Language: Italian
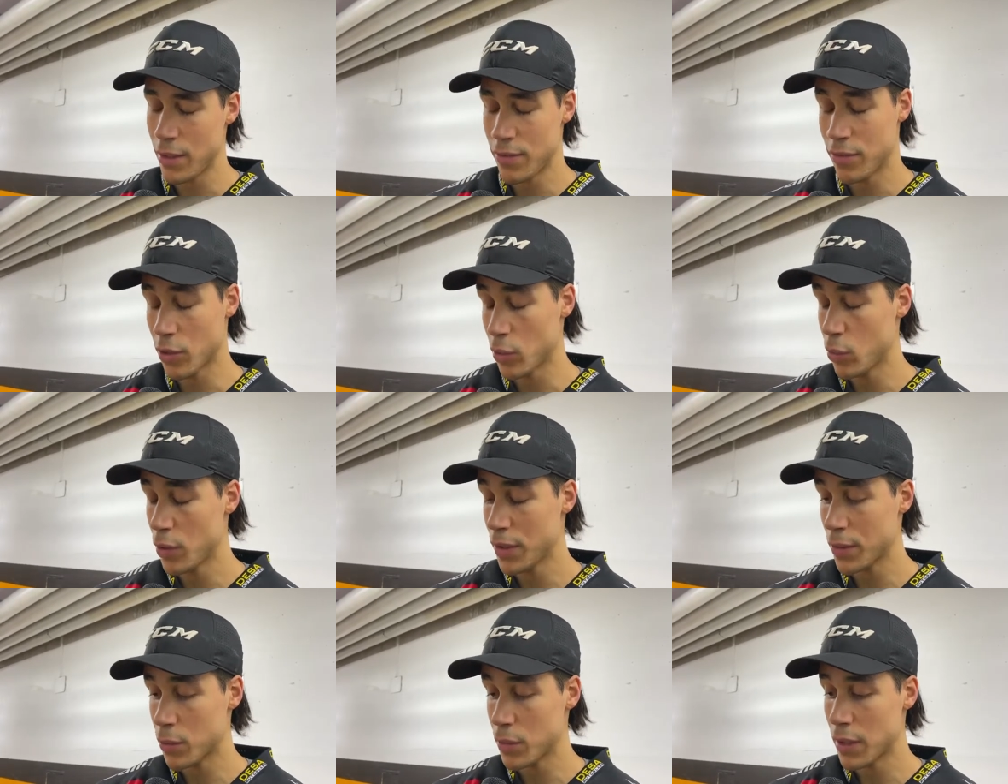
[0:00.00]

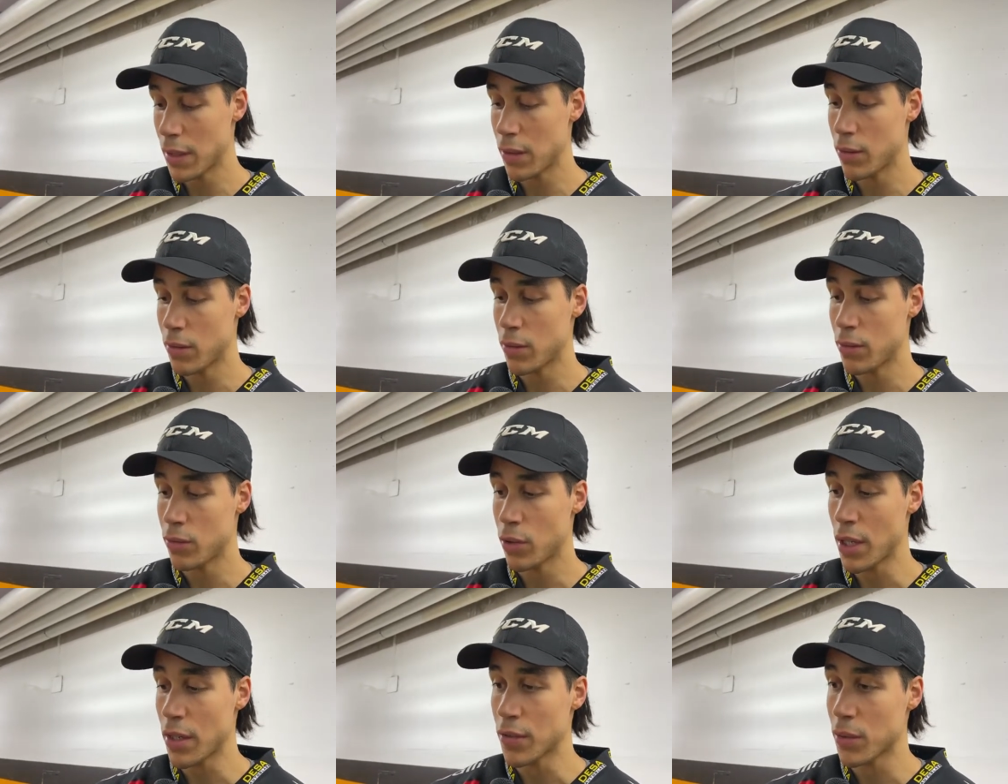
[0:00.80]
infortuni scusa, non,
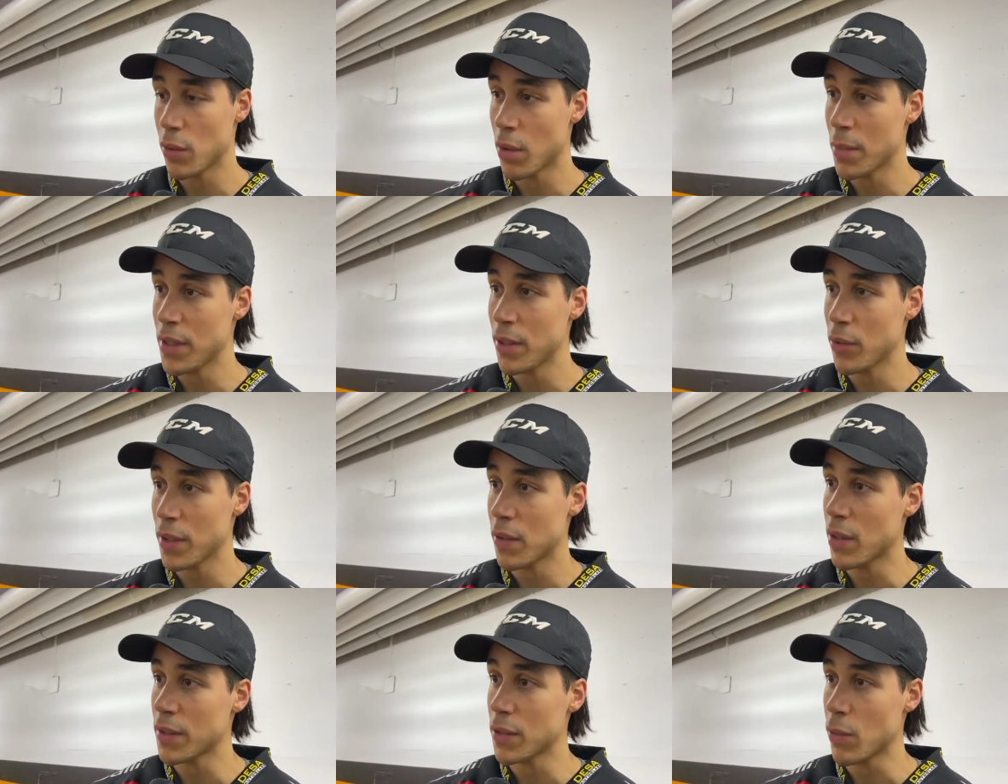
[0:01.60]
non, hanno sicuramente
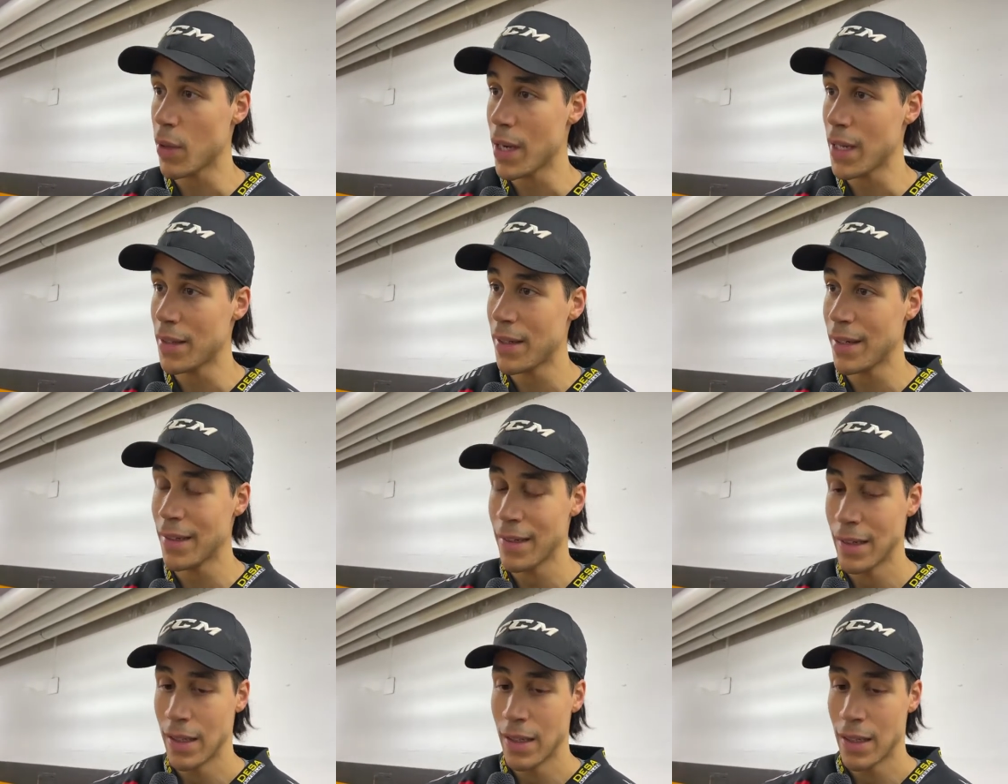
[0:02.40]
aiutato la squadra,
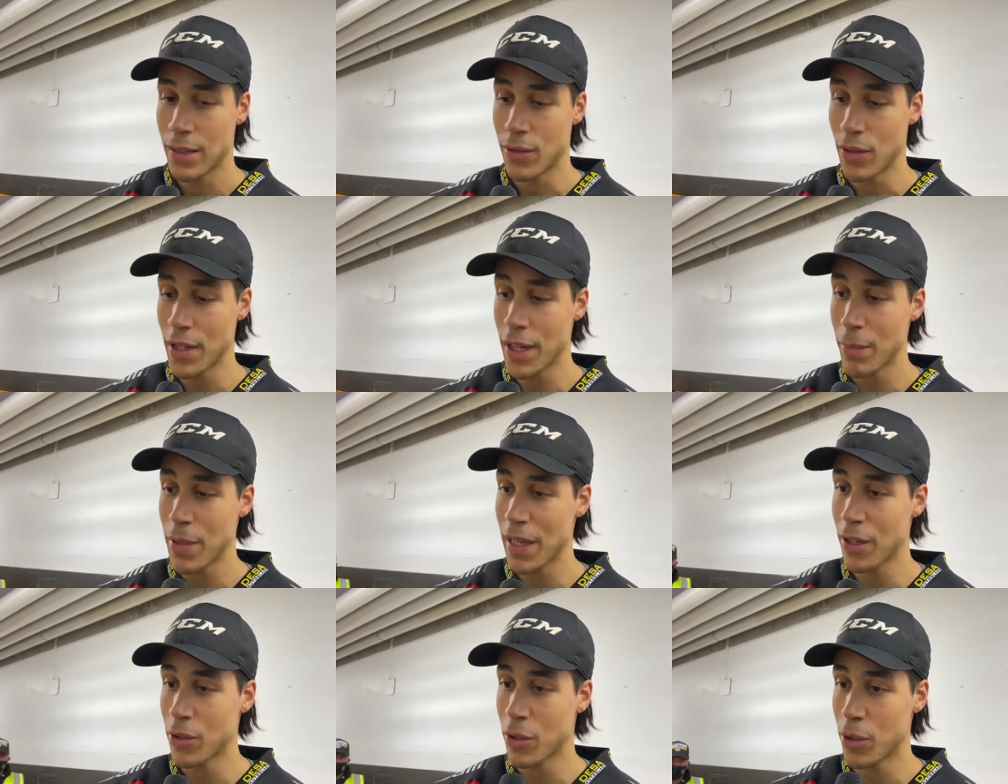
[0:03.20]
non era
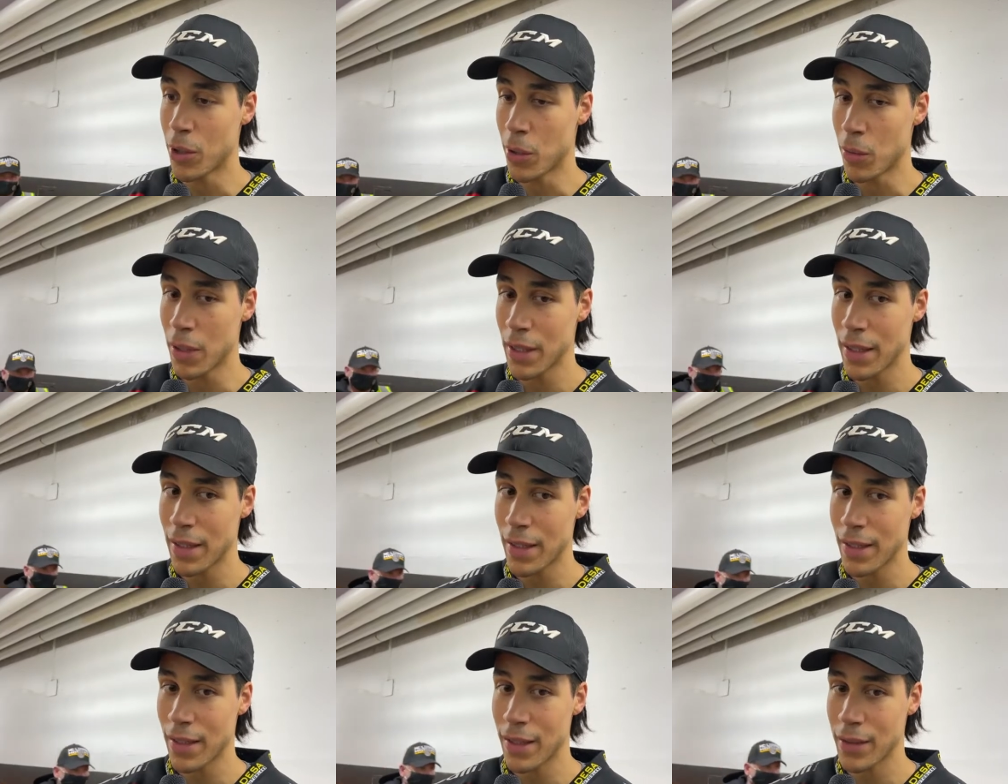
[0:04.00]
bello
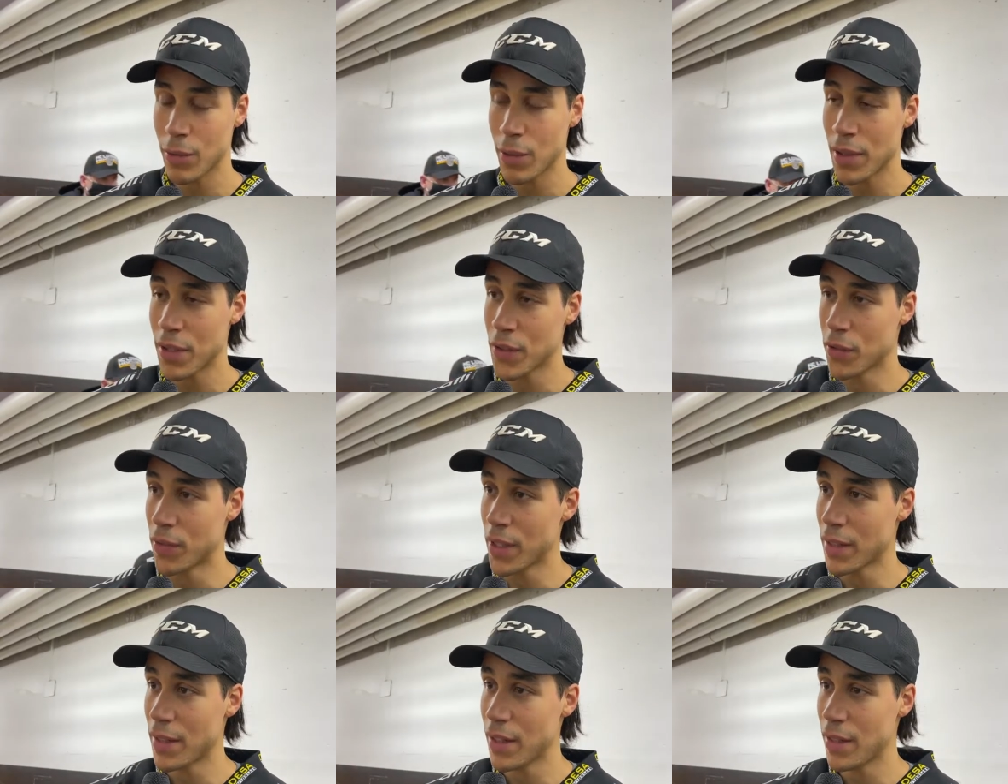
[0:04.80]
guardare la squadra
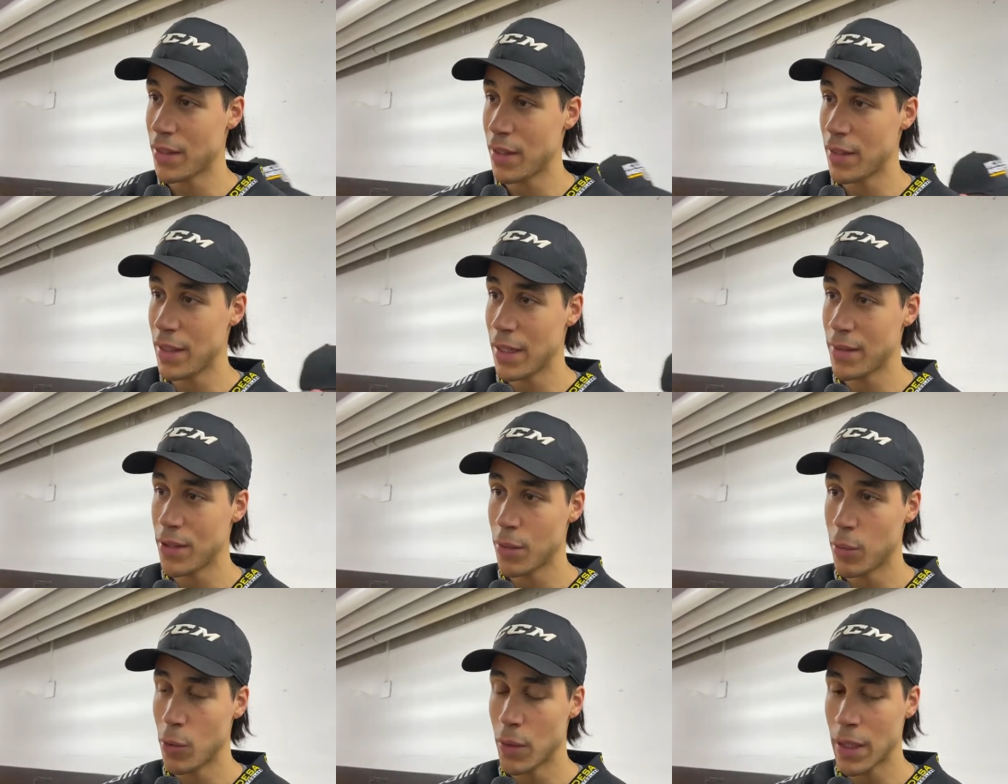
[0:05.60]
soffrire dalla, dalla
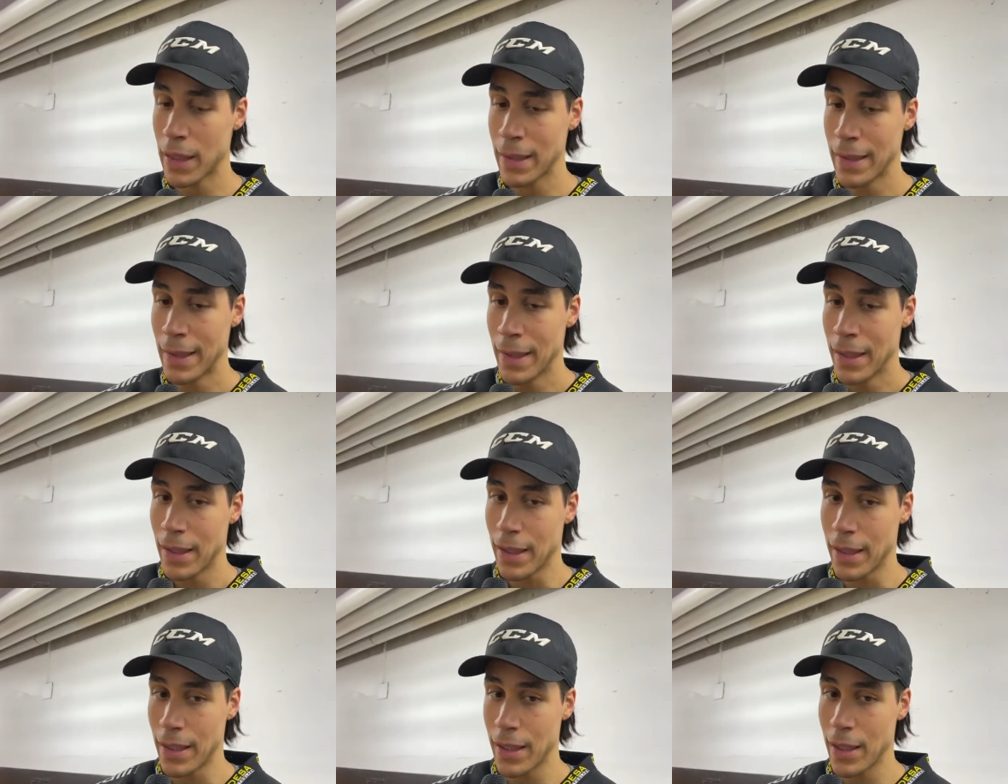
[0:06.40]
tribuna,
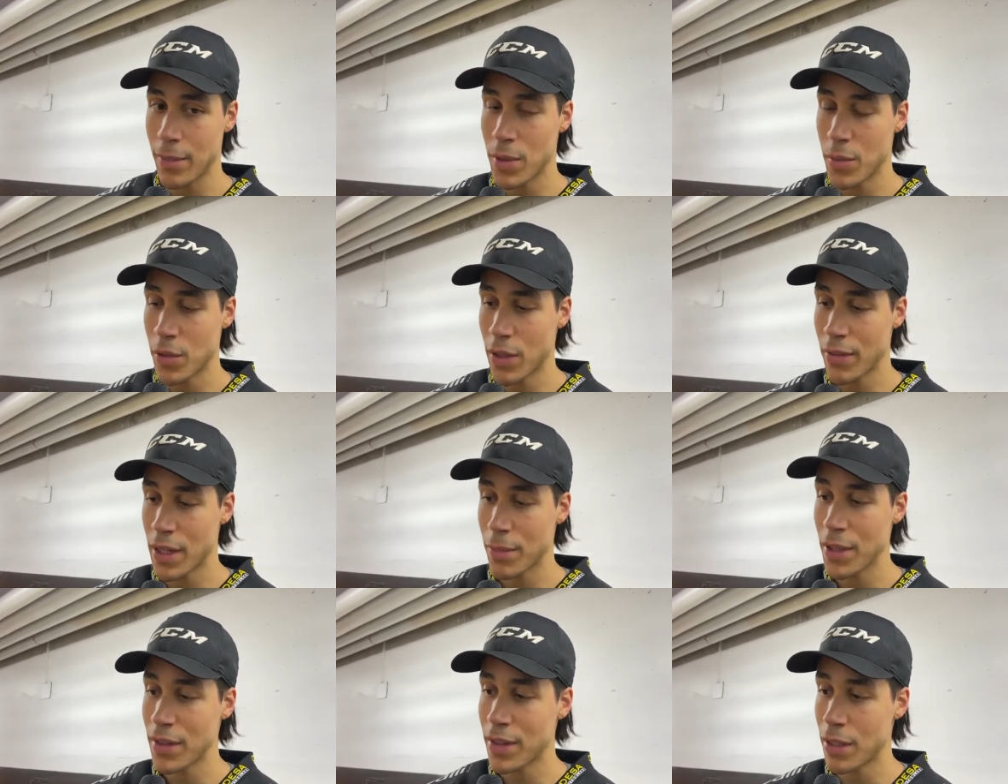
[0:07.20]
eh, abbiamo
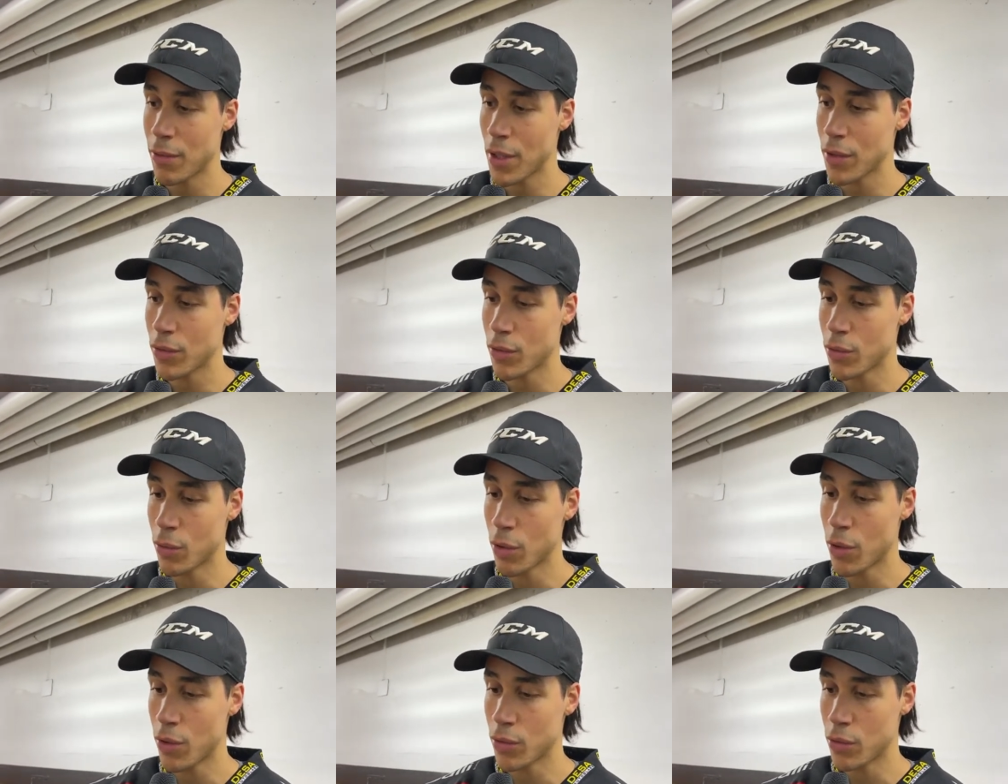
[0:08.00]
veramente lavorato
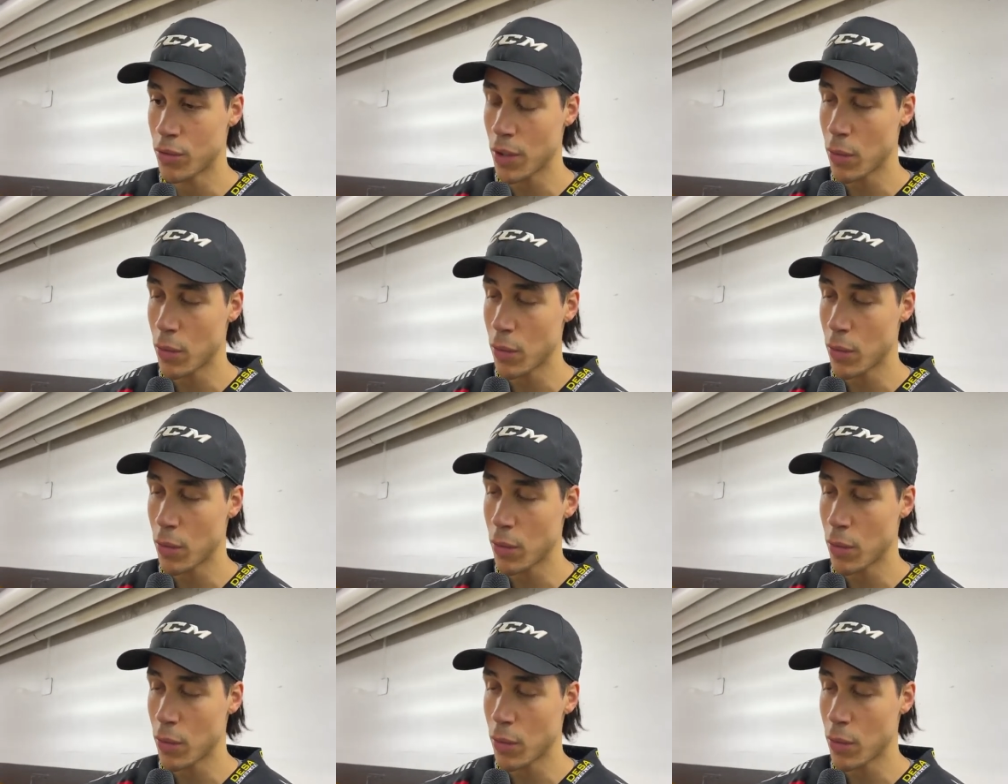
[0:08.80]
duro tutti e